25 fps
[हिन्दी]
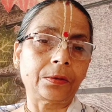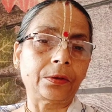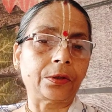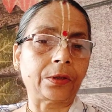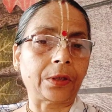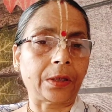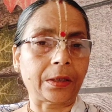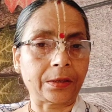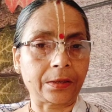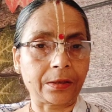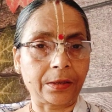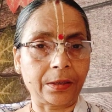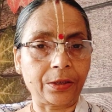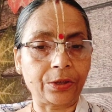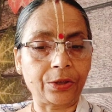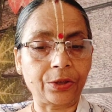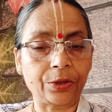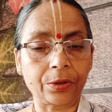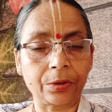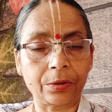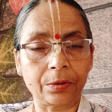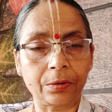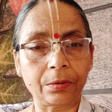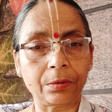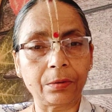
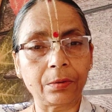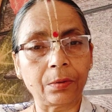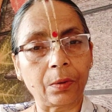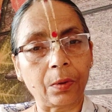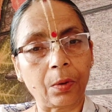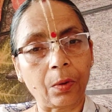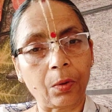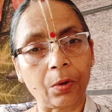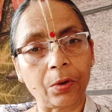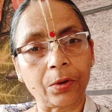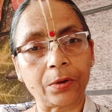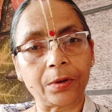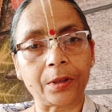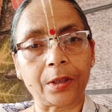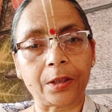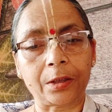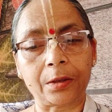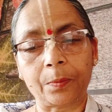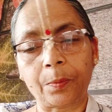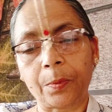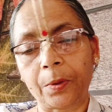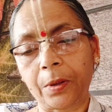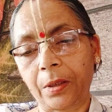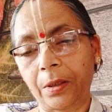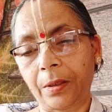ट्रांसलेशन और
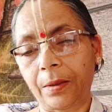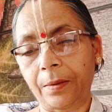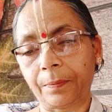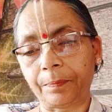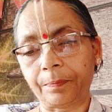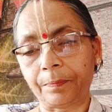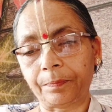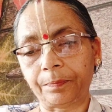तात्पर्य